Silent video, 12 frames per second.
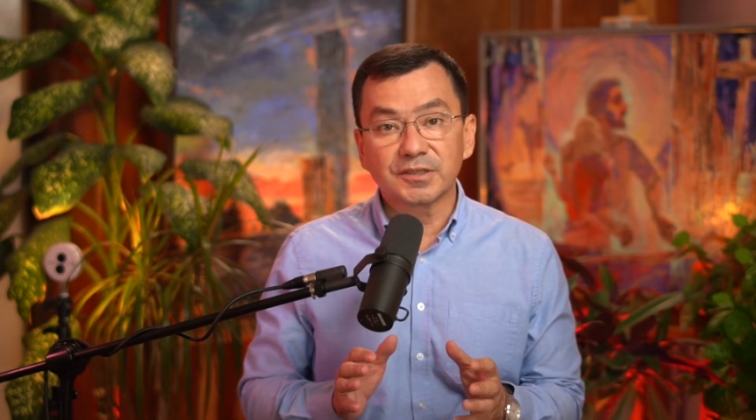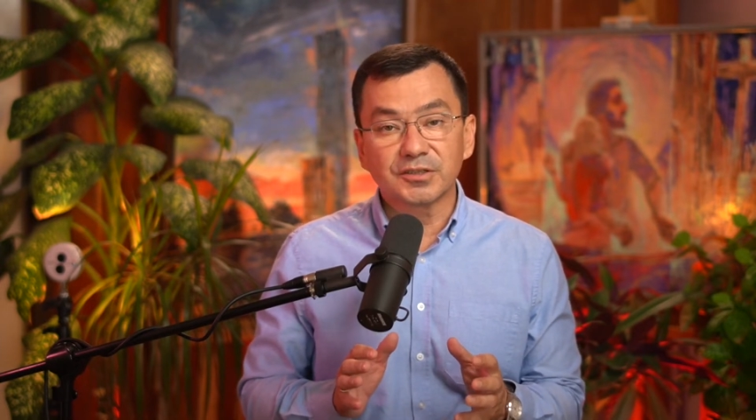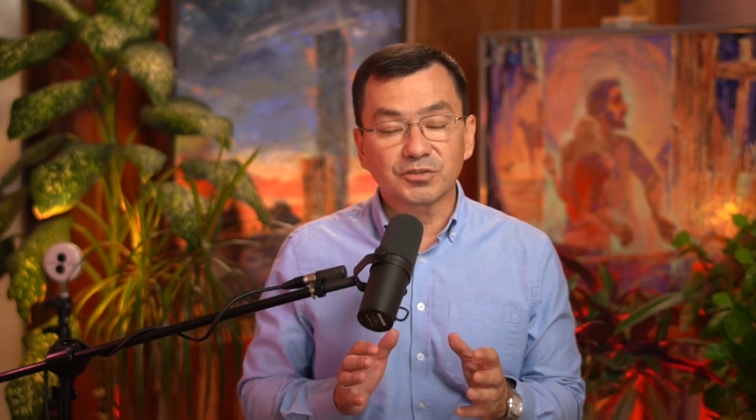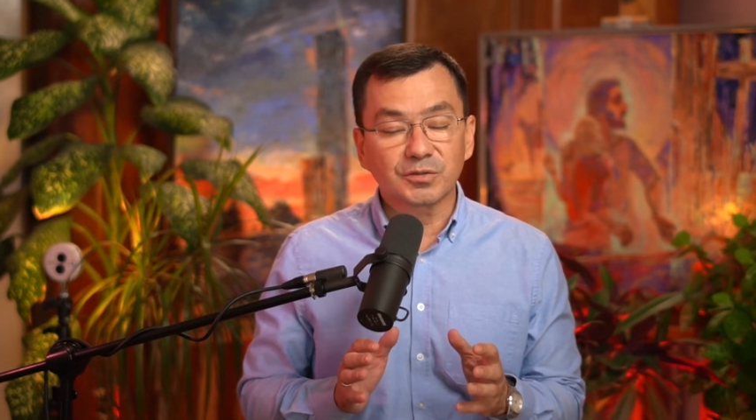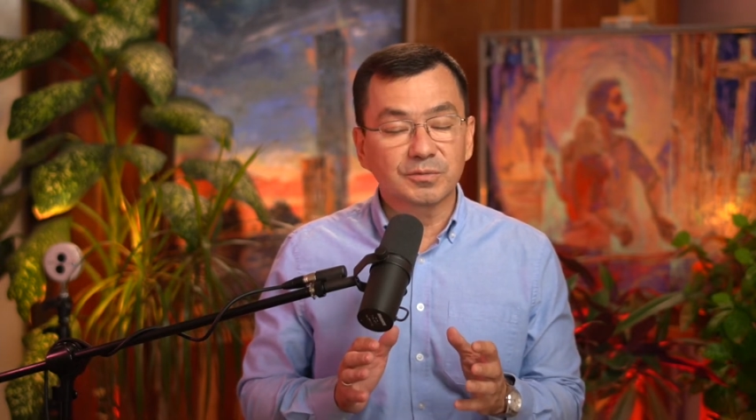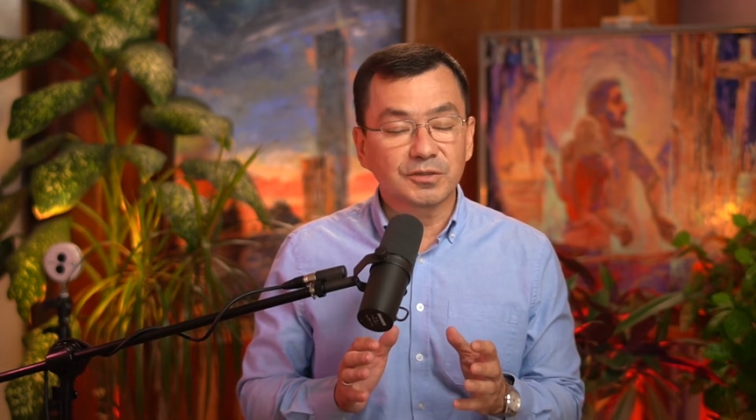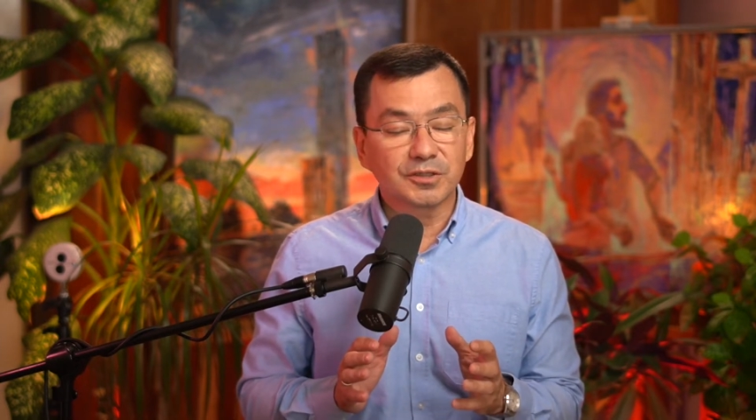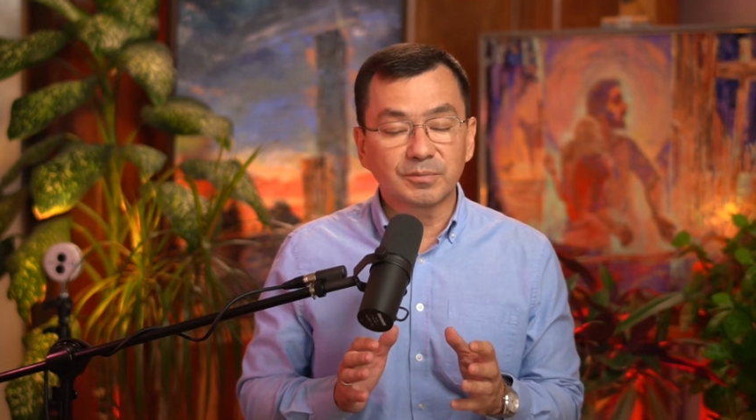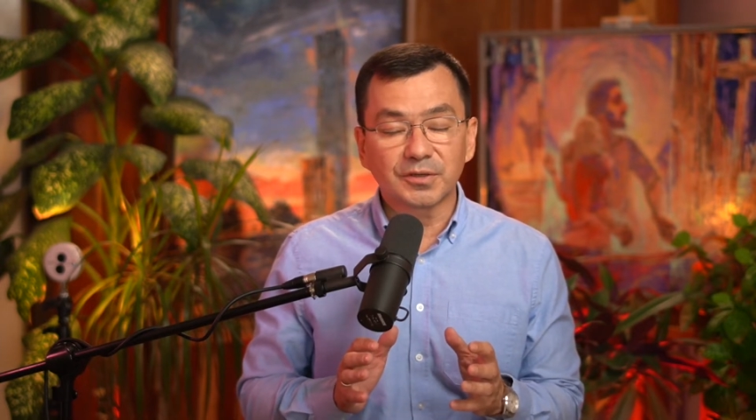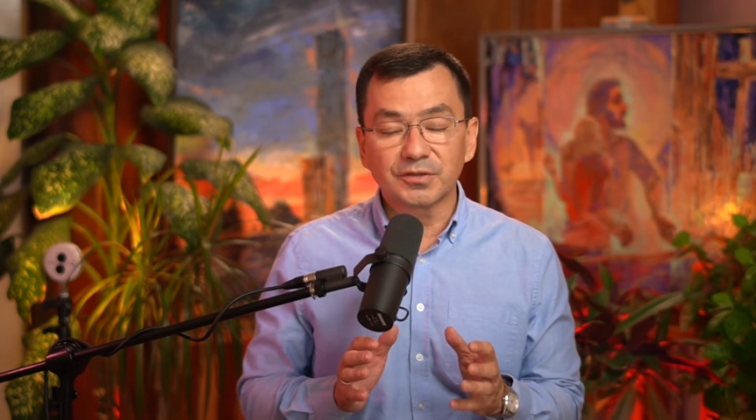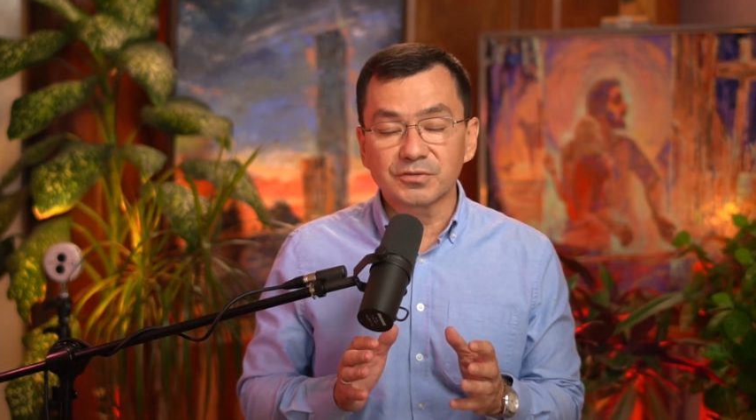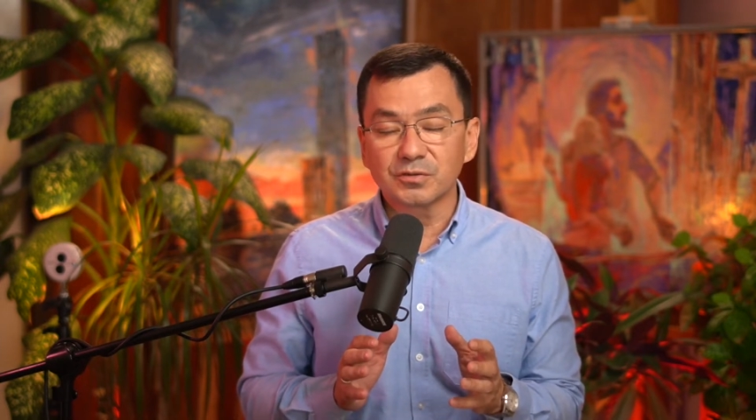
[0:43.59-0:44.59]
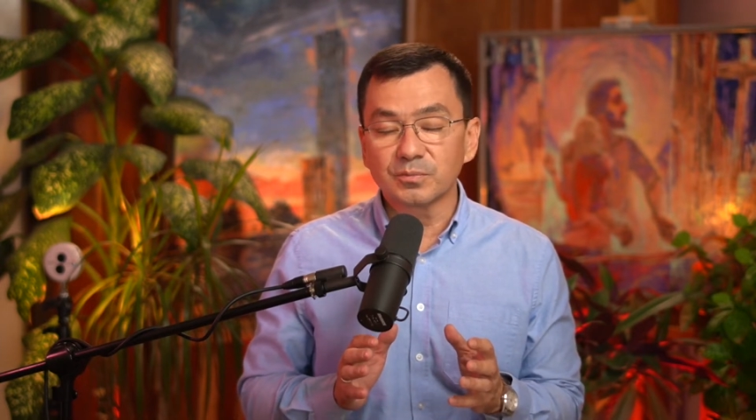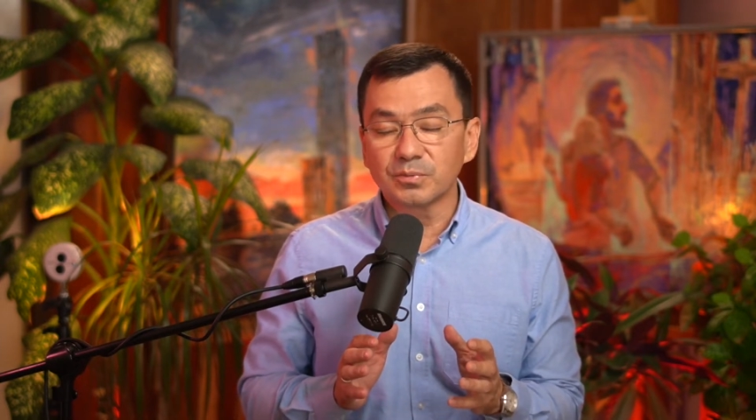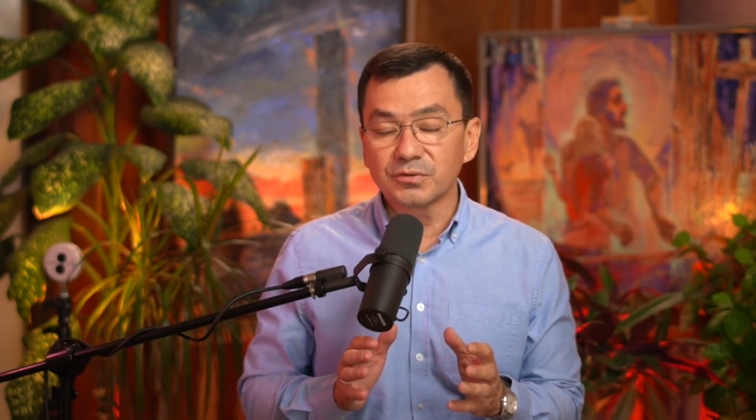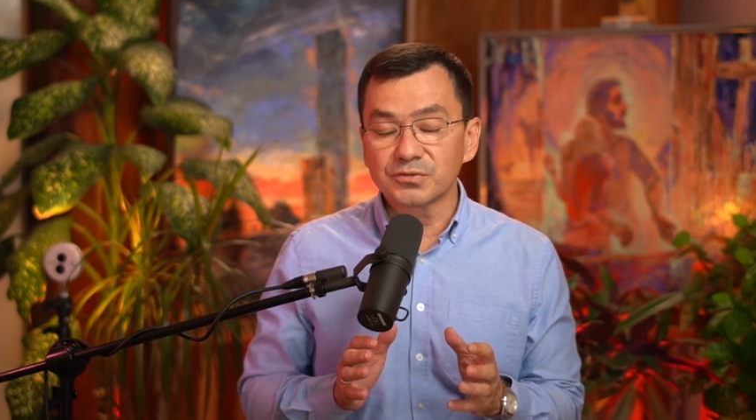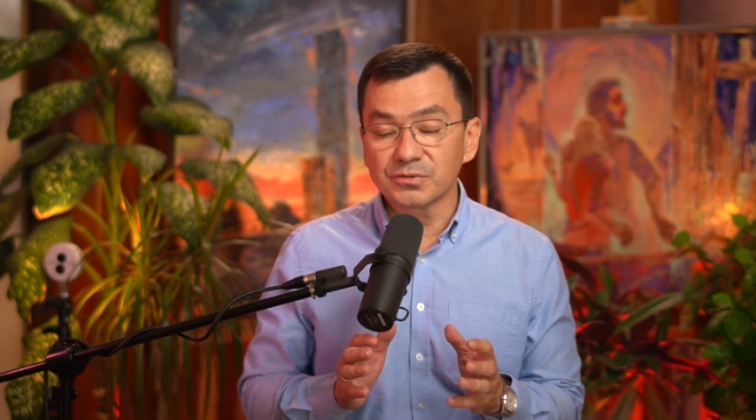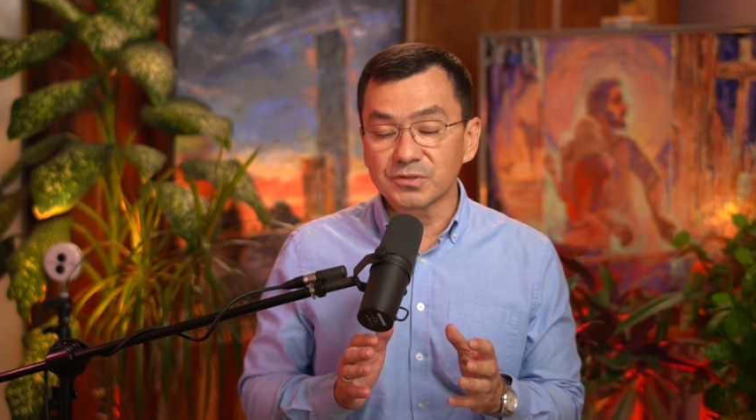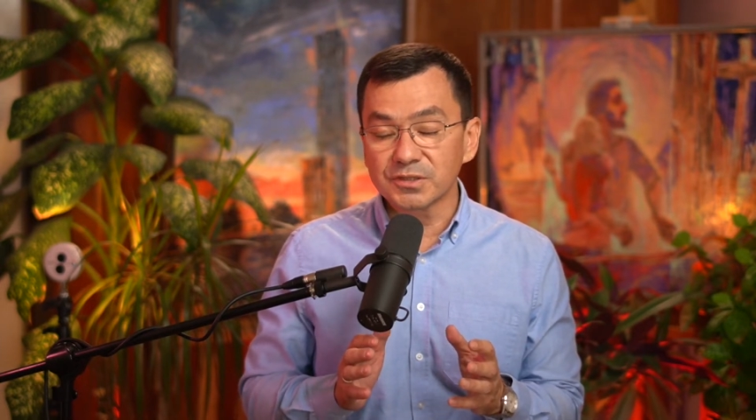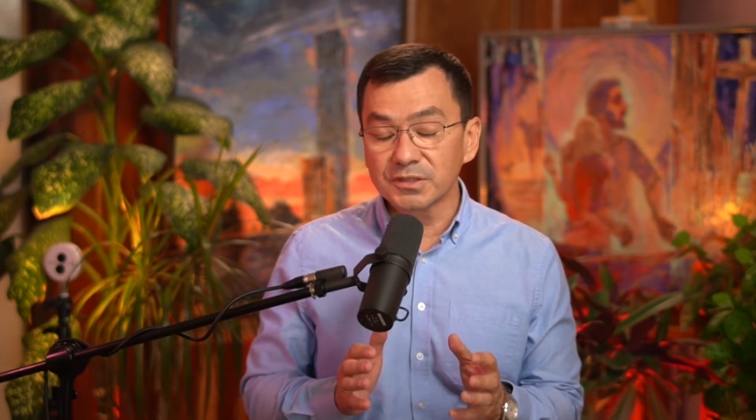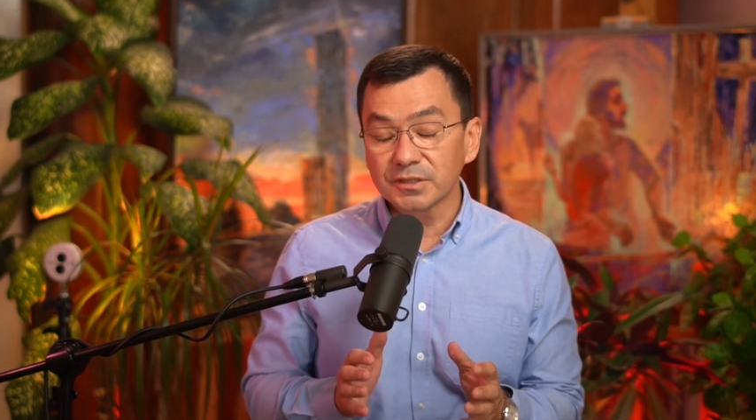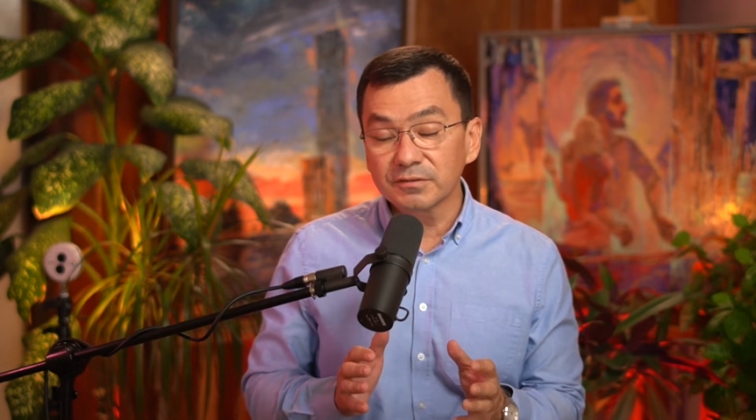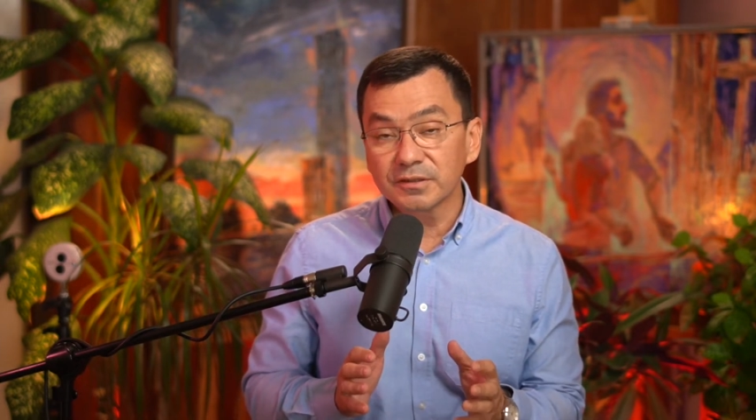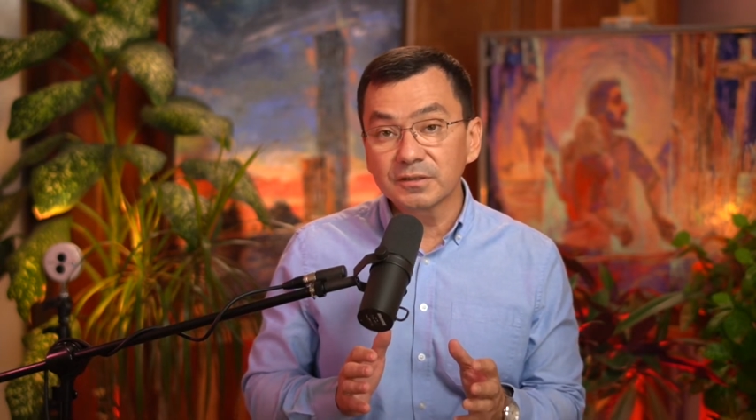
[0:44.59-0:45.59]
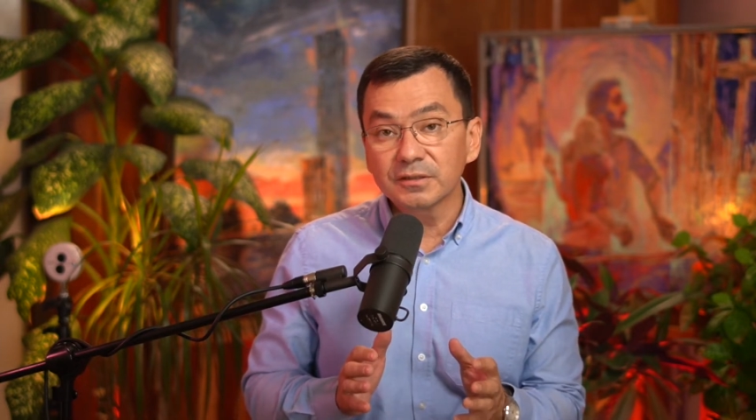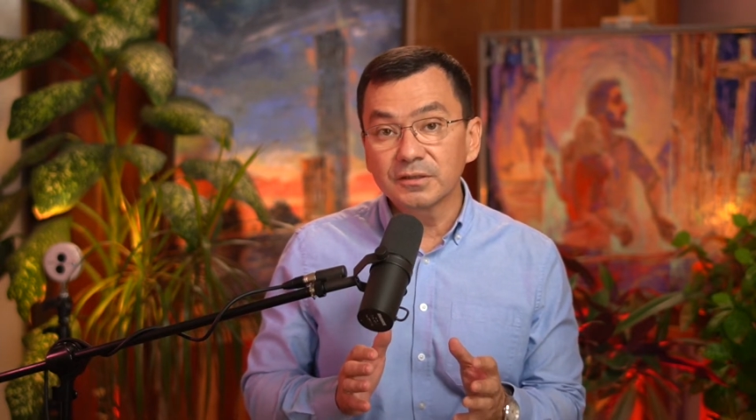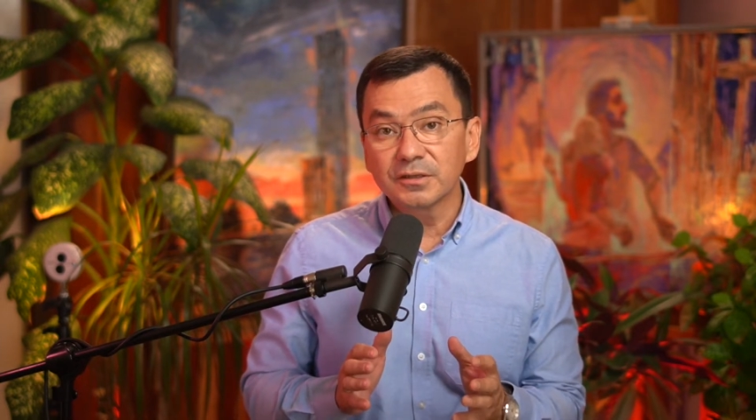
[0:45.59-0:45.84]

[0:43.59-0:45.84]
и чтобы это принесло пользу Церкви,